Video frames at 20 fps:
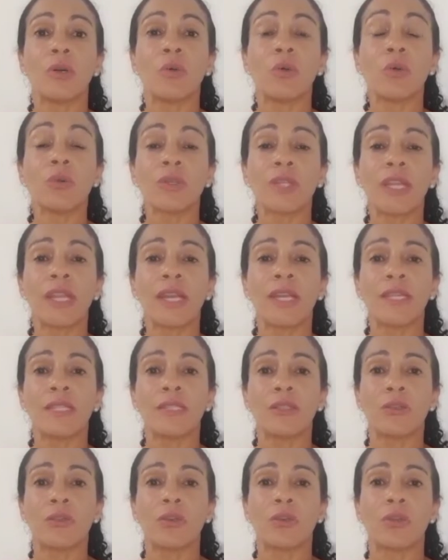ao
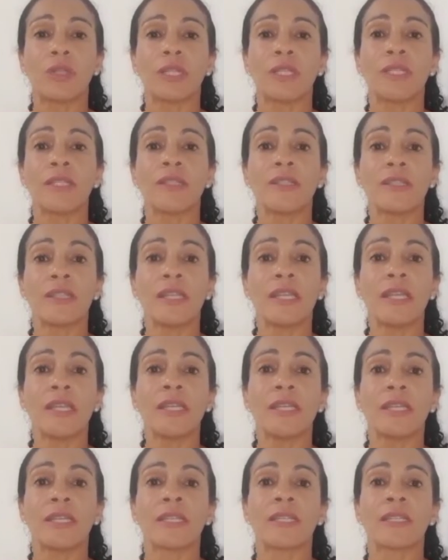contrário, colocando
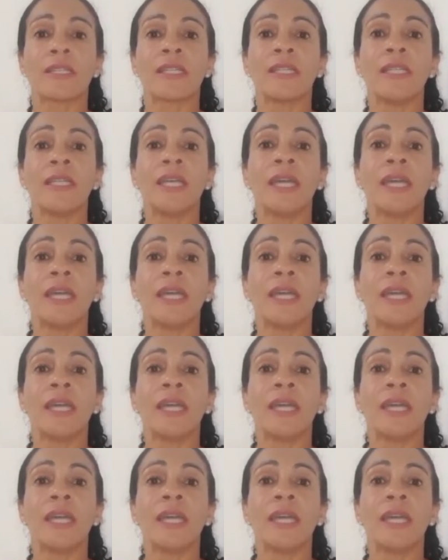estrelas,